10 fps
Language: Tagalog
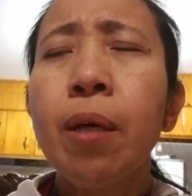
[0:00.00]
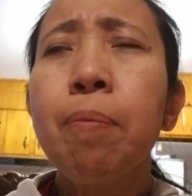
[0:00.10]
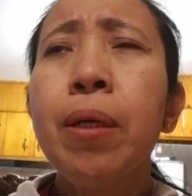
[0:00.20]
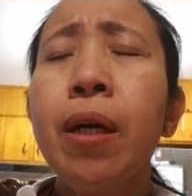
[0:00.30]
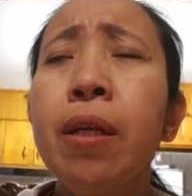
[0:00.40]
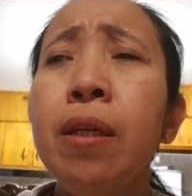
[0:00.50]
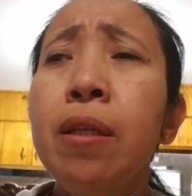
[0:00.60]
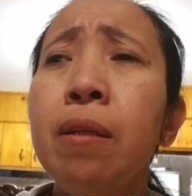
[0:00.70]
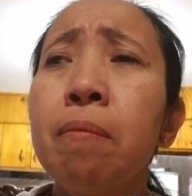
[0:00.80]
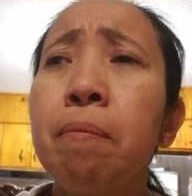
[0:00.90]
but I
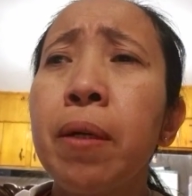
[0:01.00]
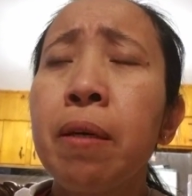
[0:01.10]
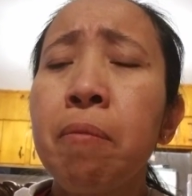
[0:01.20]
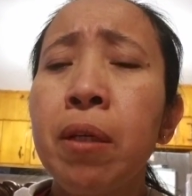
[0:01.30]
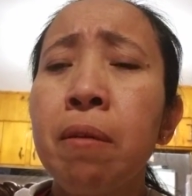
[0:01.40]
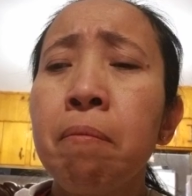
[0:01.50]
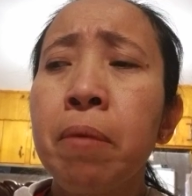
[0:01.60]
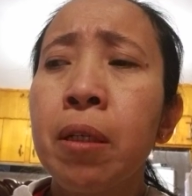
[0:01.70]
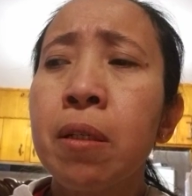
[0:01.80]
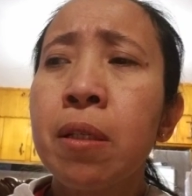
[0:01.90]
didn't blame him
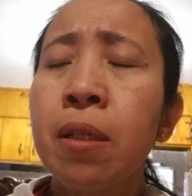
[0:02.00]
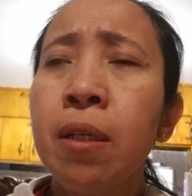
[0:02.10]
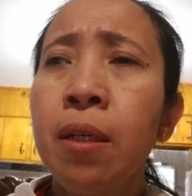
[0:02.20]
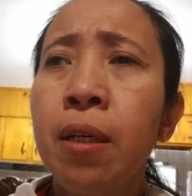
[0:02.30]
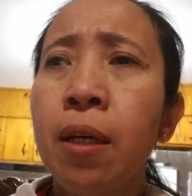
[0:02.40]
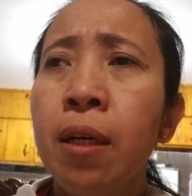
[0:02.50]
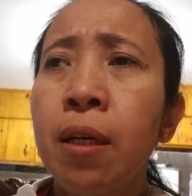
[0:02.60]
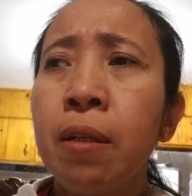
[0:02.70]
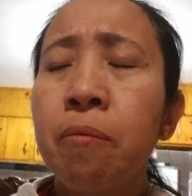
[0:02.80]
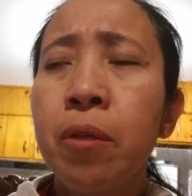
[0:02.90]
because
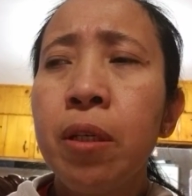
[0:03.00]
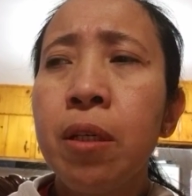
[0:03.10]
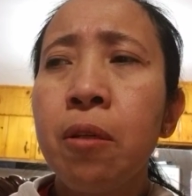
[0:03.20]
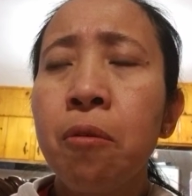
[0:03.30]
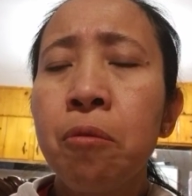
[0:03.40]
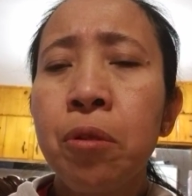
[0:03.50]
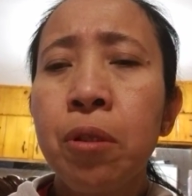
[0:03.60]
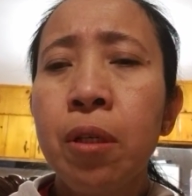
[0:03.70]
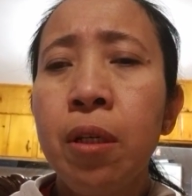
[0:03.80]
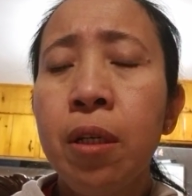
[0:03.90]
uh, he knows
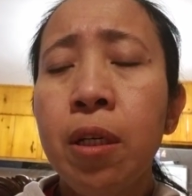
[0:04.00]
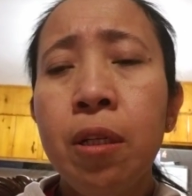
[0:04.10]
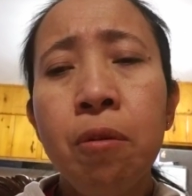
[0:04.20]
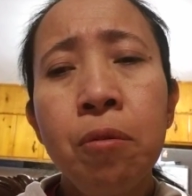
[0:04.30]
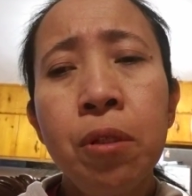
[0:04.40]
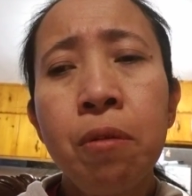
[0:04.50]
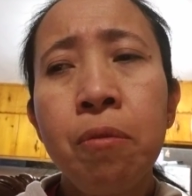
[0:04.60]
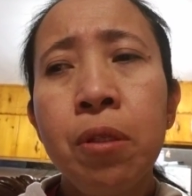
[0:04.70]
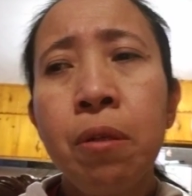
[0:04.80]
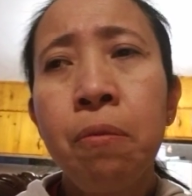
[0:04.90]
he knows the
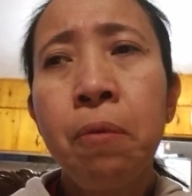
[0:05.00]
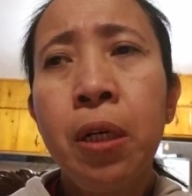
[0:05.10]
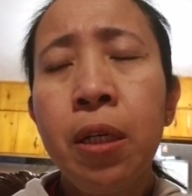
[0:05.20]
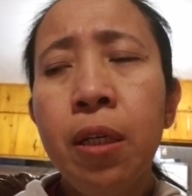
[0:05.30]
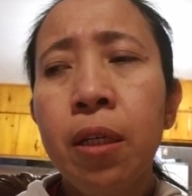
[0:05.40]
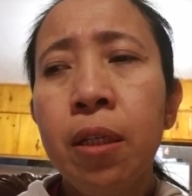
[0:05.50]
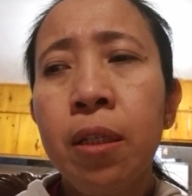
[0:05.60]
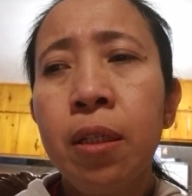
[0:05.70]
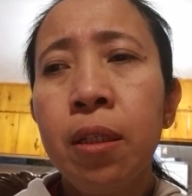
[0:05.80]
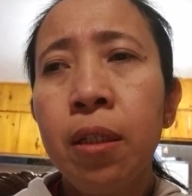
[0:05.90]
reason why
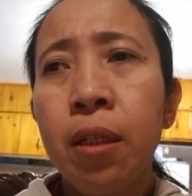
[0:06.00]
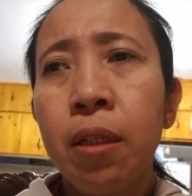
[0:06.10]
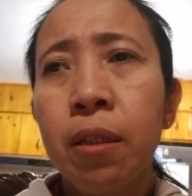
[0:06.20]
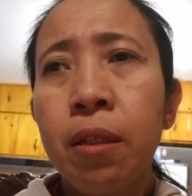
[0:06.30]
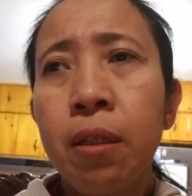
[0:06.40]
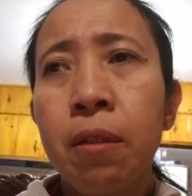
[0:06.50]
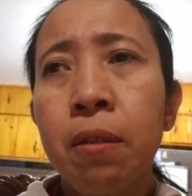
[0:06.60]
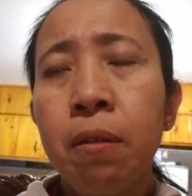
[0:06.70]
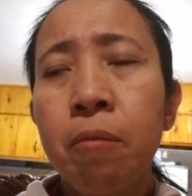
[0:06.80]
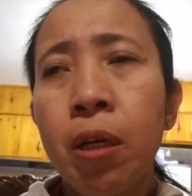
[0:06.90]
you
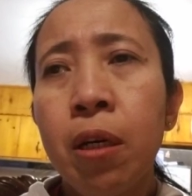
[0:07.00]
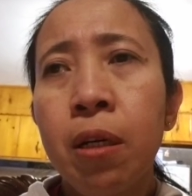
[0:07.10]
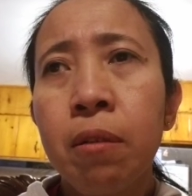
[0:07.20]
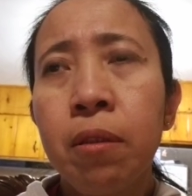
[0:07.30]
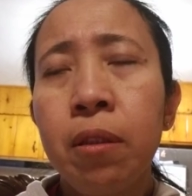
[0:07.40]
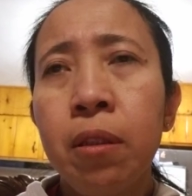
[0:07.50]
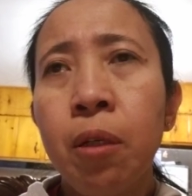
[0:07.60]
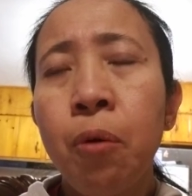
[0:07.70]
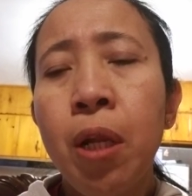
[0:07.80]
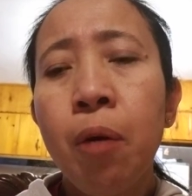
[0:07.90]
know uh,
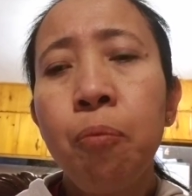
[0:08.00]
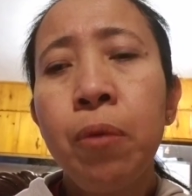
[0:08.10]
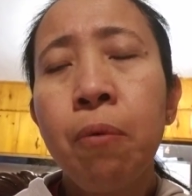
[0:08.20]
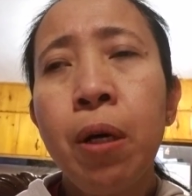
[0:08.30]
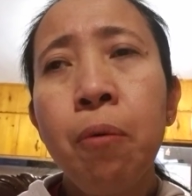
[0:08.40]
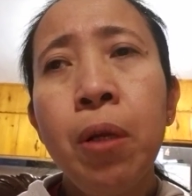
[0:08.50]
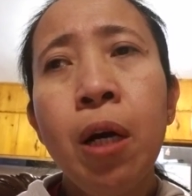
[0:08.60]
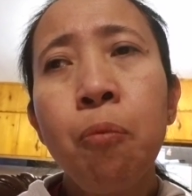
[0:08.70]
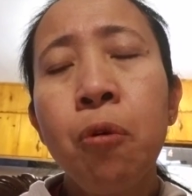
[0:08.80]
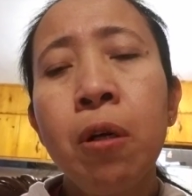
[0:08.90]
nawala
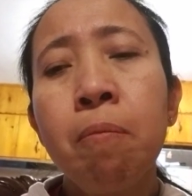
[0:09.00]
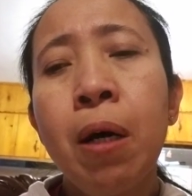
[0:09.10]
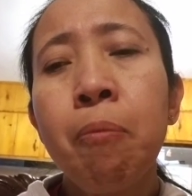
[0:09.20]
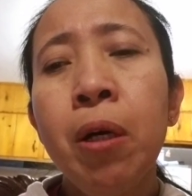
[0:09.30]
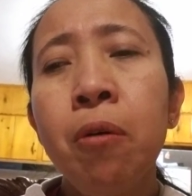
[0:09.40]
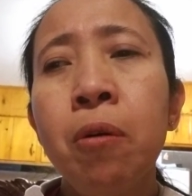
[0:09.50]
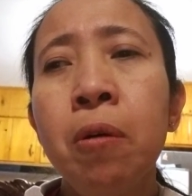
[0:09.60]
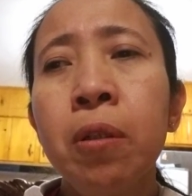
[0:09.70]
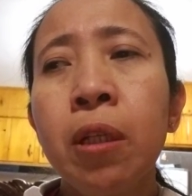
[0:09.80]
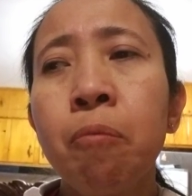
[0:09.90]
nawawala po ang mama
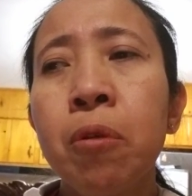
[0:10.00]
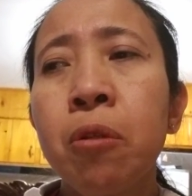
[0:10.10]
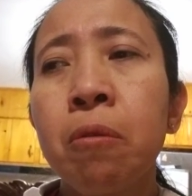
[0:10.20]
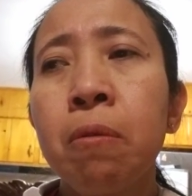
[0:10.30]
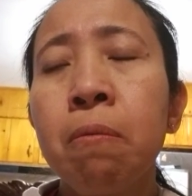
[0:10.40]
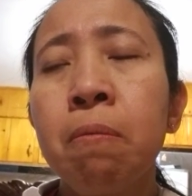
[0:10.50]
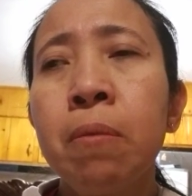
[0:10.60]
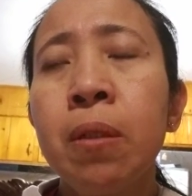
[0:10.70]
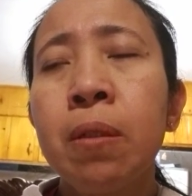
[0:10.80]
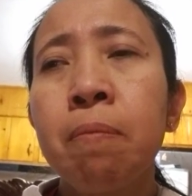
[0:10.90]
ko tapos yung
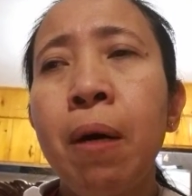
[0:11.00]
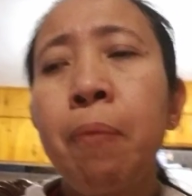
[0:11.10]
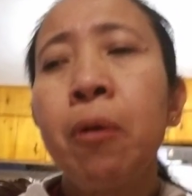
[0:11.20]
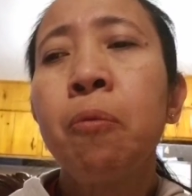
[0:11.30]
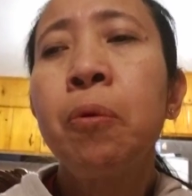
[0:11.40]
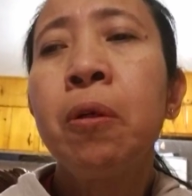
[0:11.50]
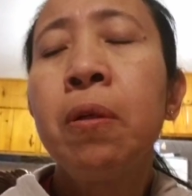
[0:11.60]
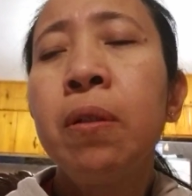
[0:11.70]
papa ko po